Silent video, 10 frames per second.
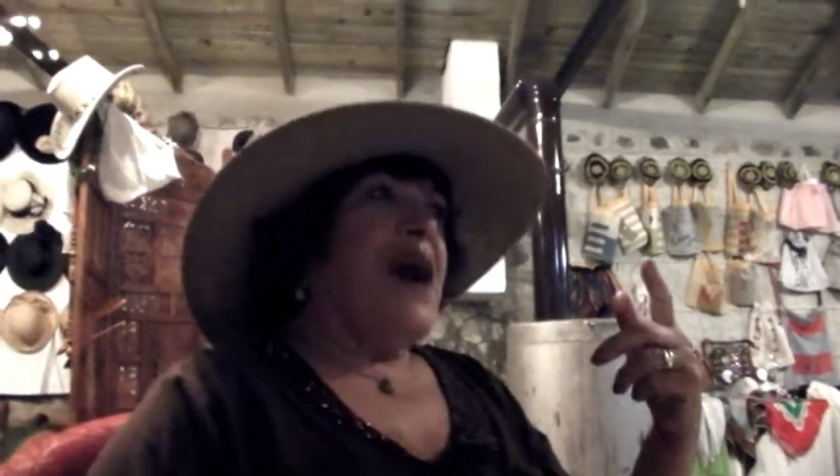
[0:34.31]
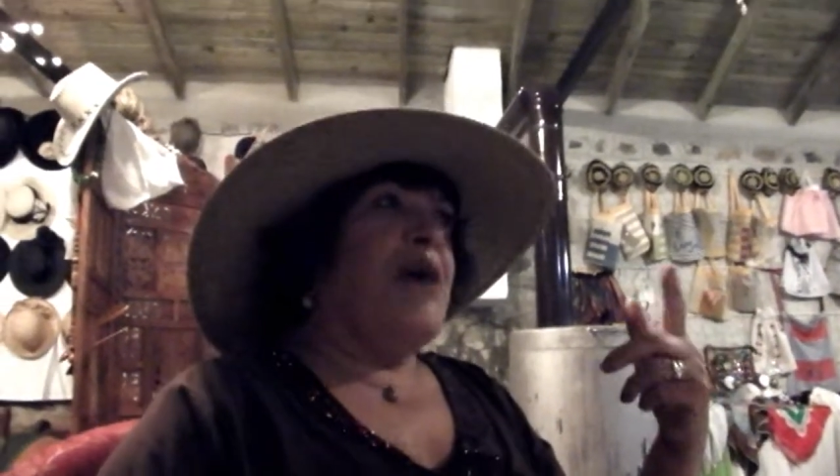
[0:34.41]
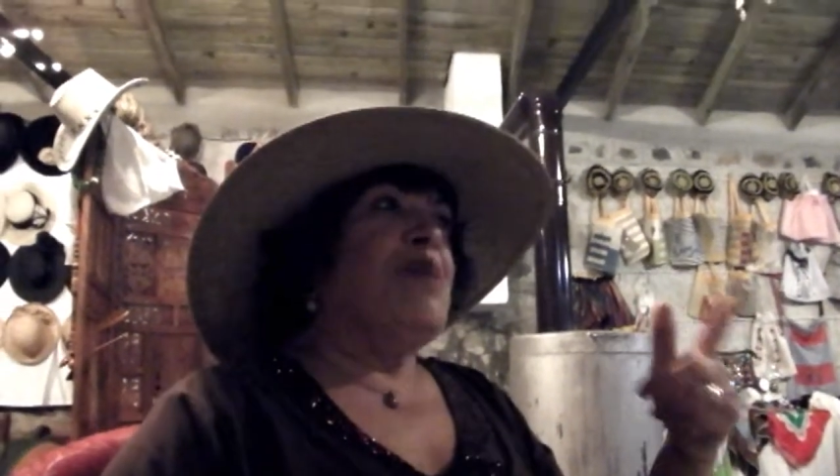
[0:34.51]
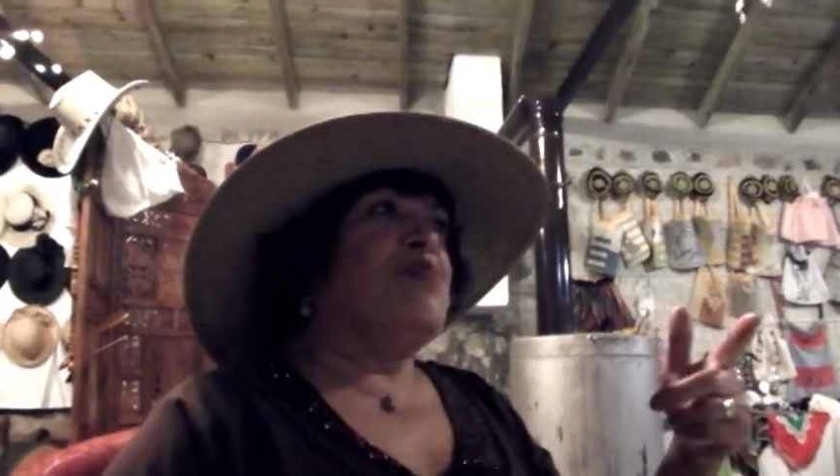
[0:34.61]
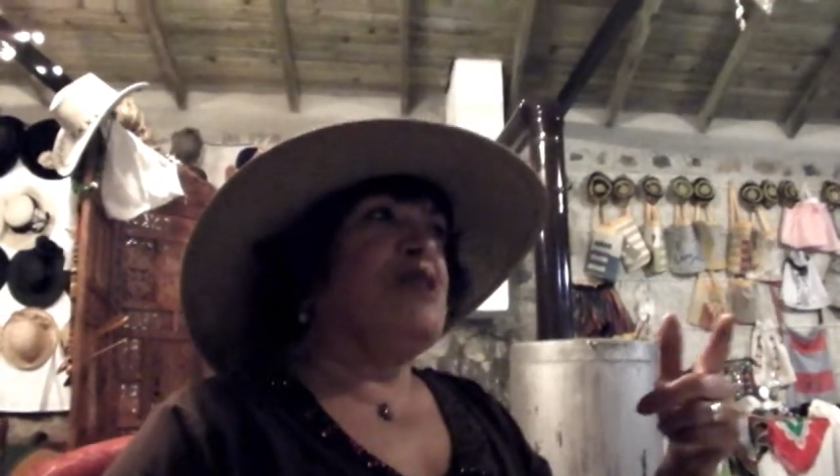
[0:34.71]

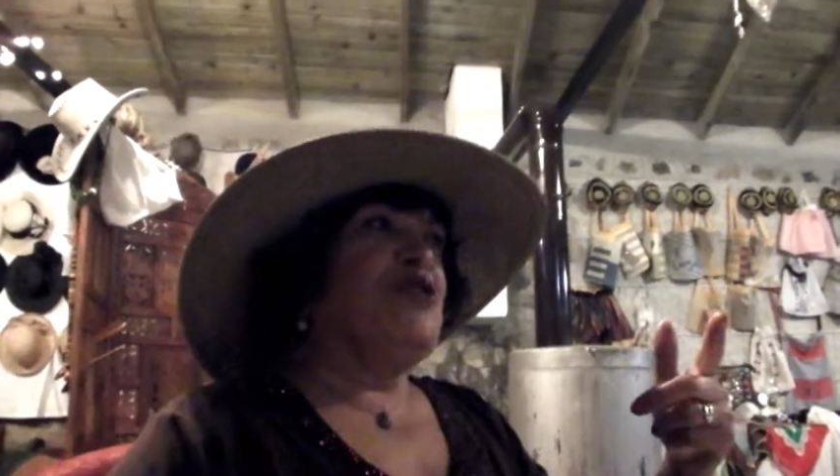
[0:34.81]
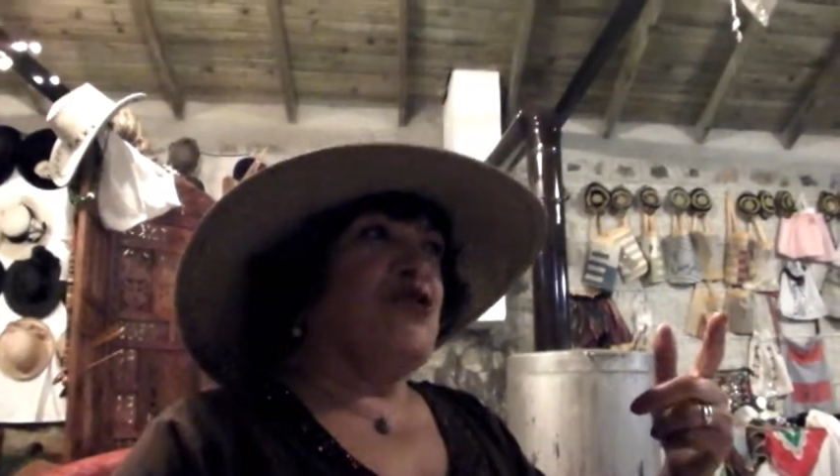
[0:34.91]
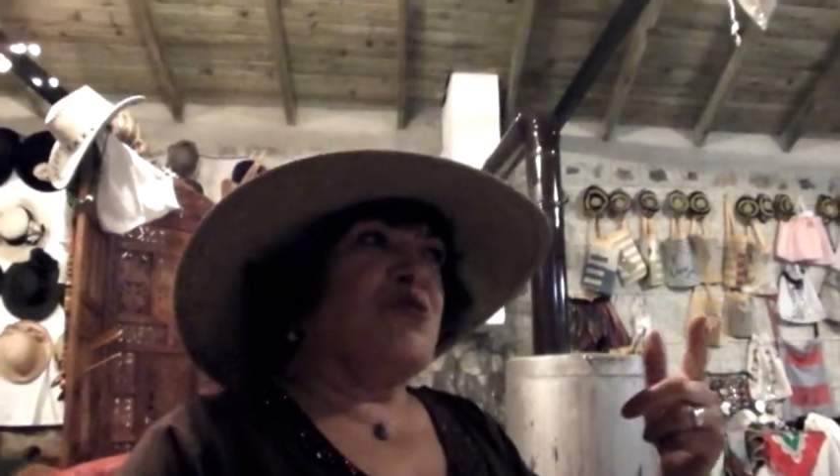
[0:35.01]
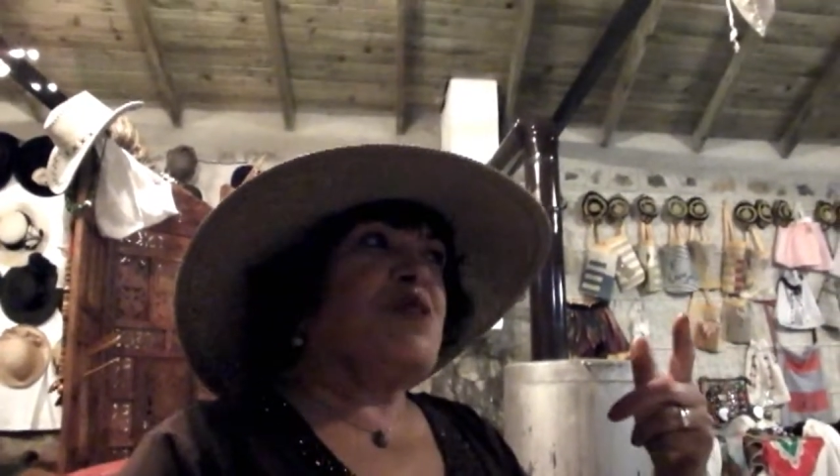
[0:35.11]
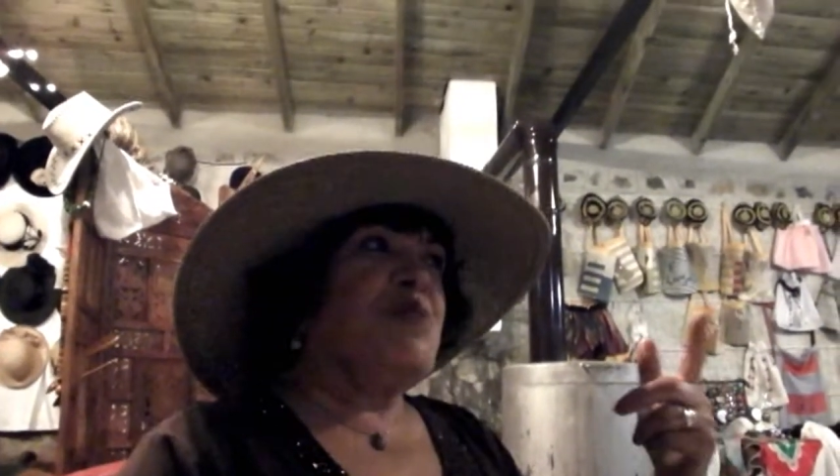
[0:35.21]
Ama
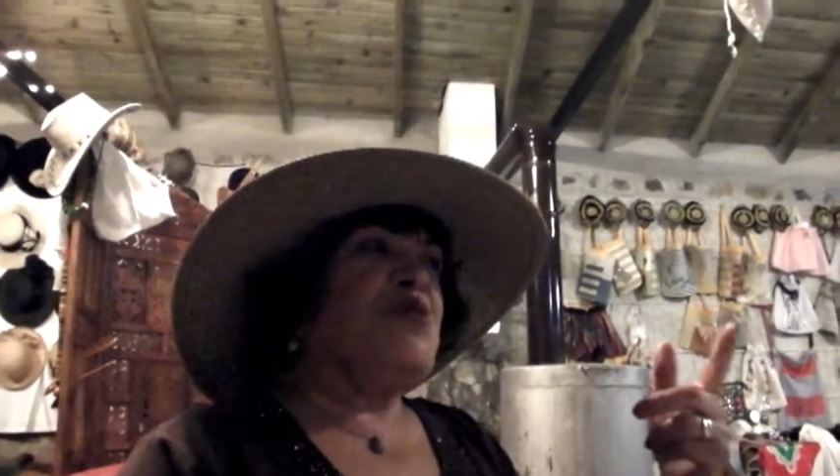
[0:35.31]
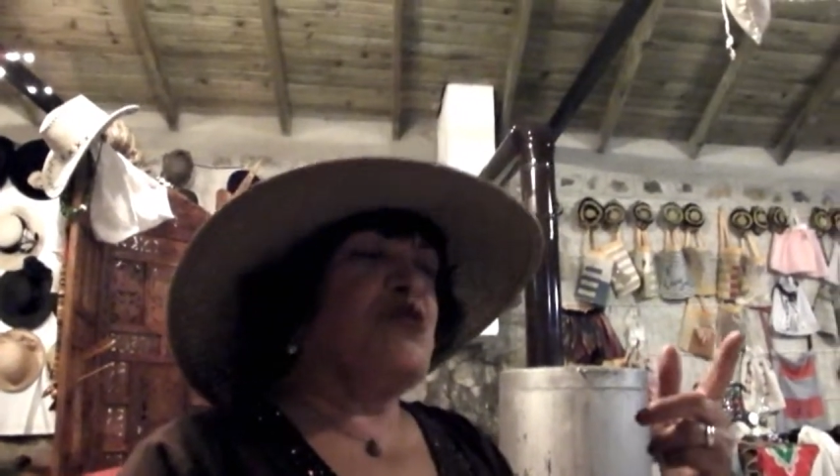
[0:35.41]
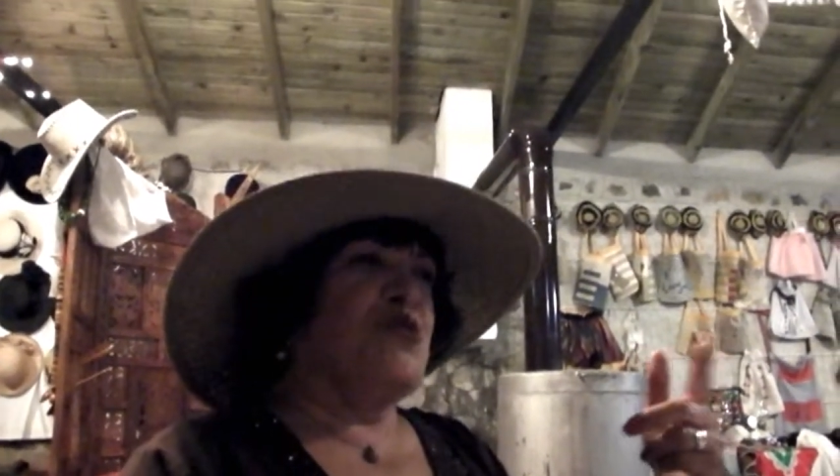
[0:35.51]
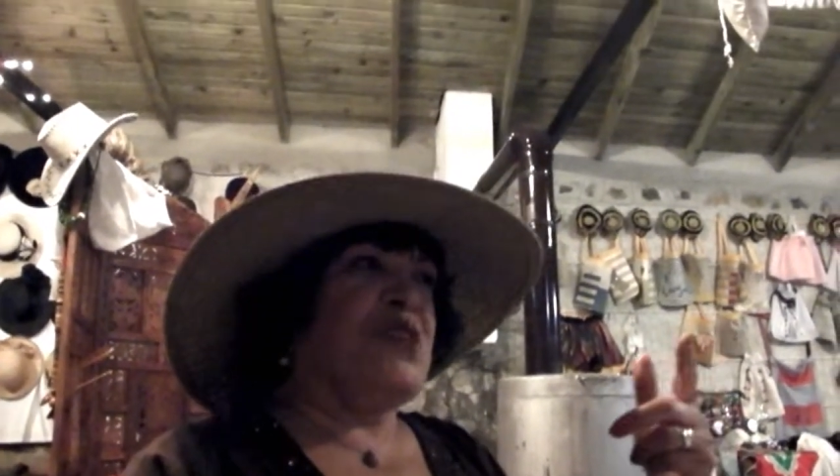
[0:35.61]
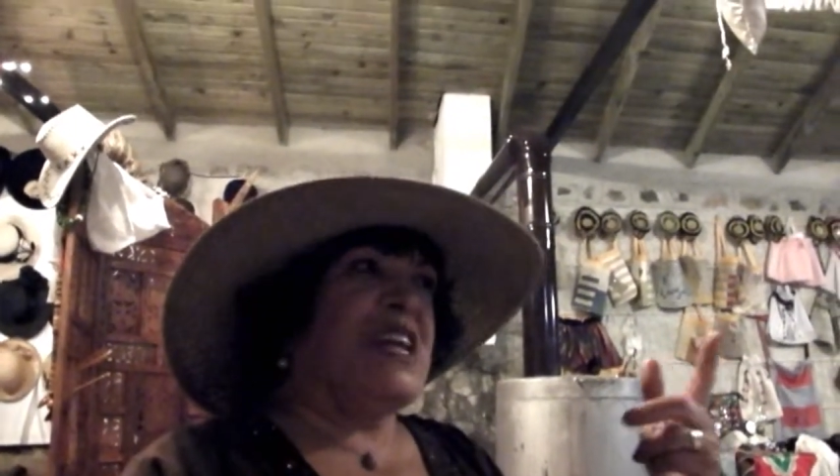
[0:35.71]
biliyorum ki
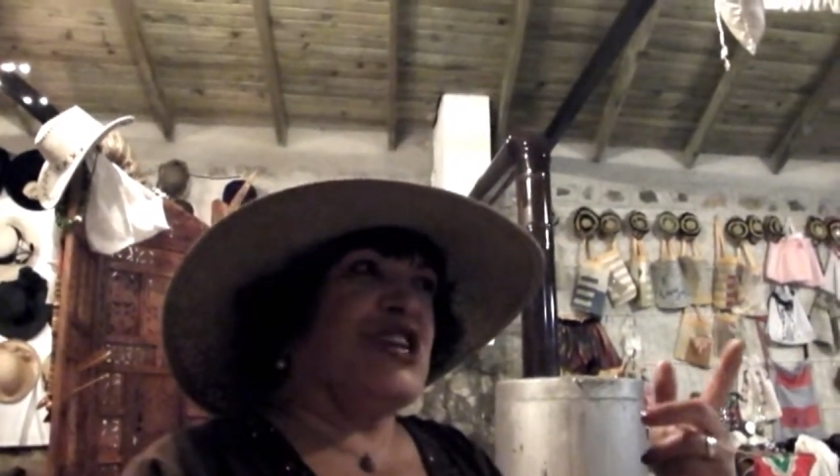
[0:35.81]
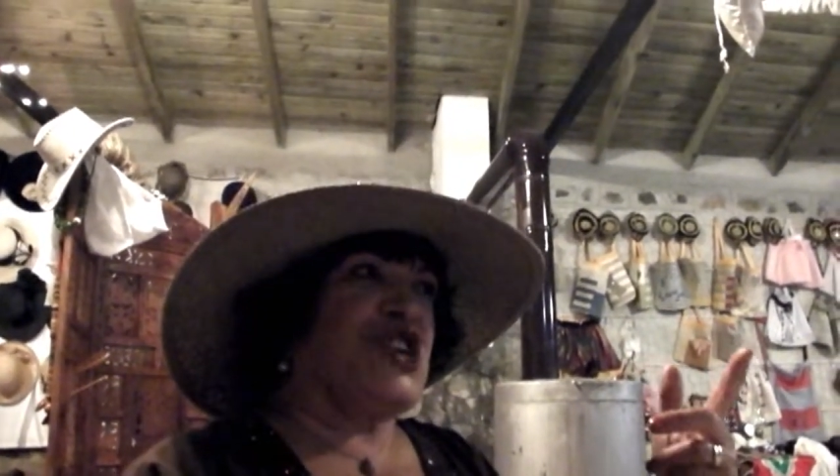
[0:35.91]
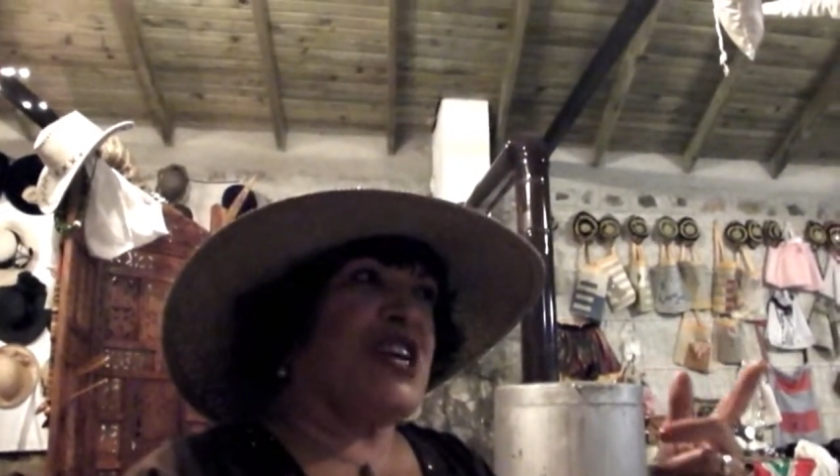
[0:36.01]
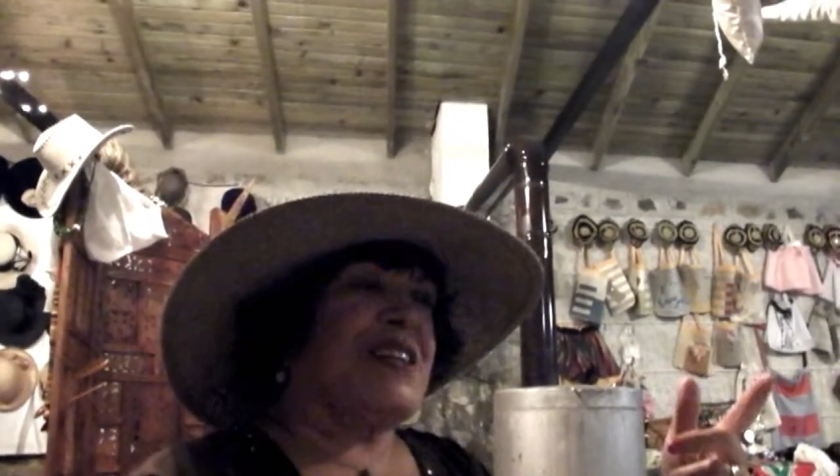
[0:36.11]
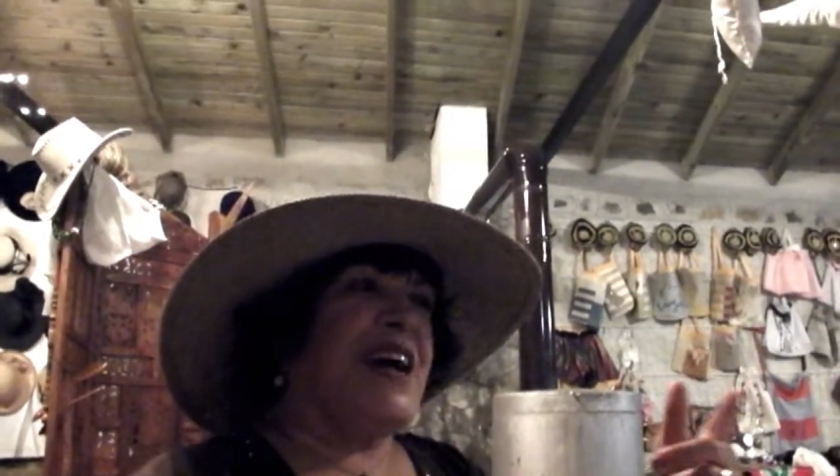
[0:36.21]
bir gün
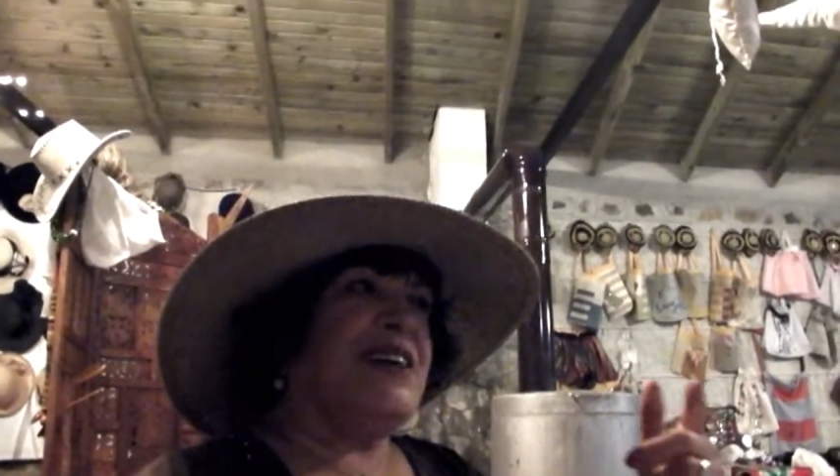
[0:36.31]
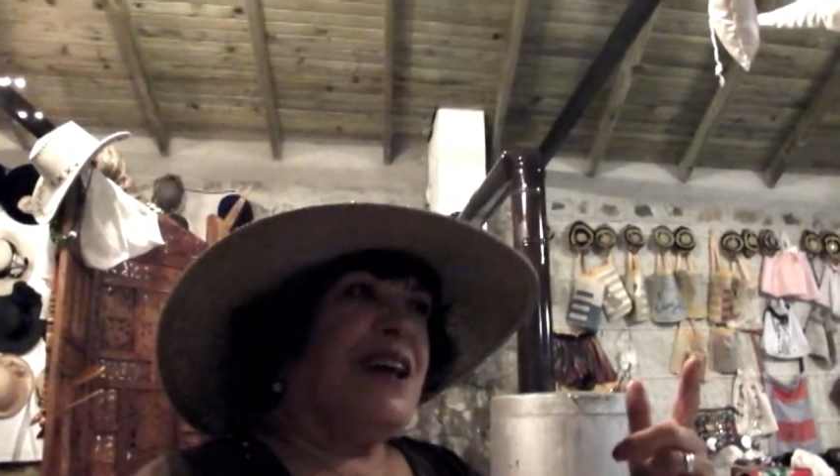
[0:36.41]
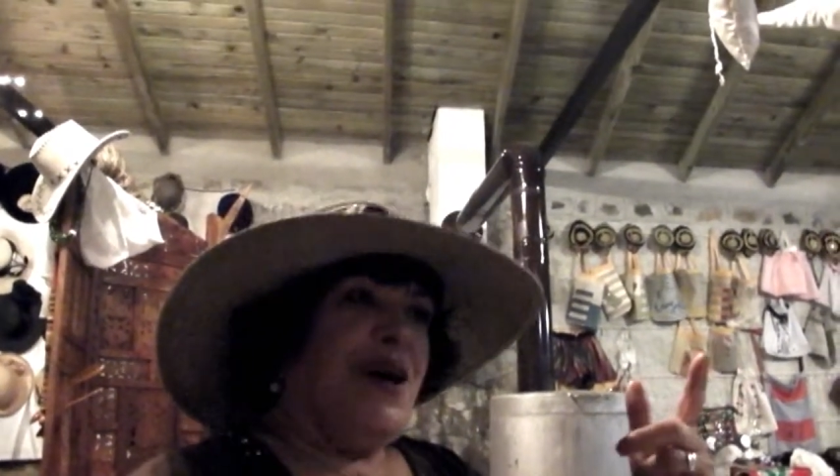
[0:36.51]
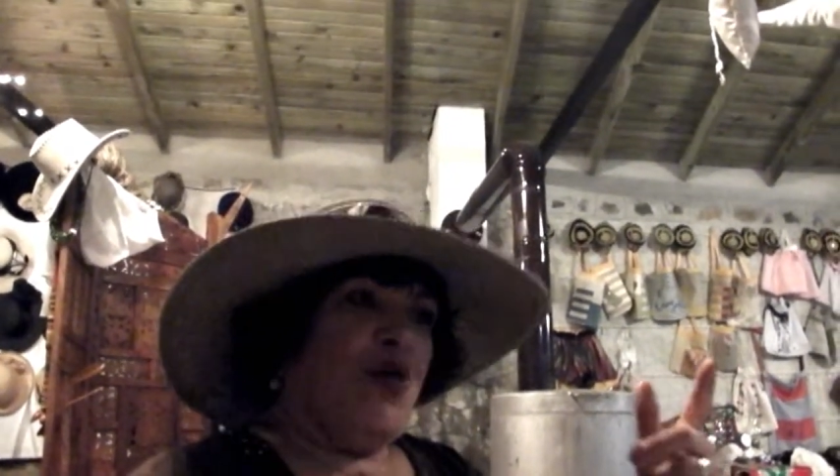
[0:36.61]
gelecekler.